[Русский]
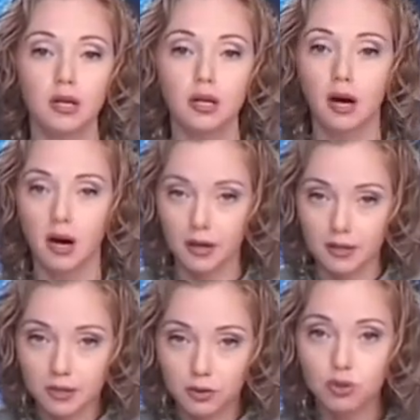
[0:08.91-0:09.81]
и
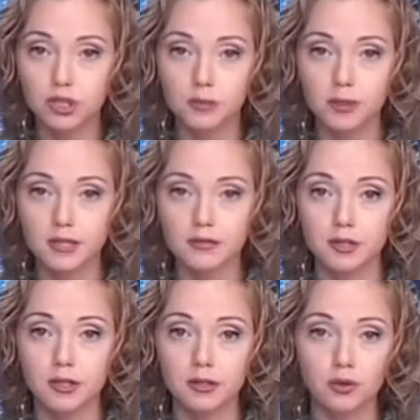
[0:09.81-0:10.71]
разрушили
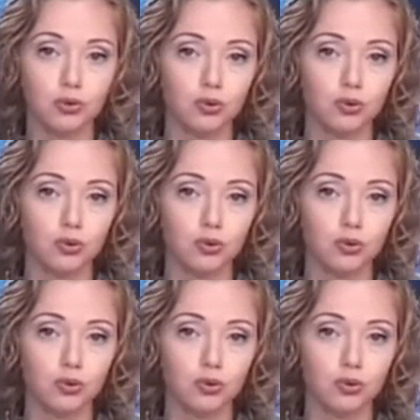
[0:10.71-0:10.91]
произведения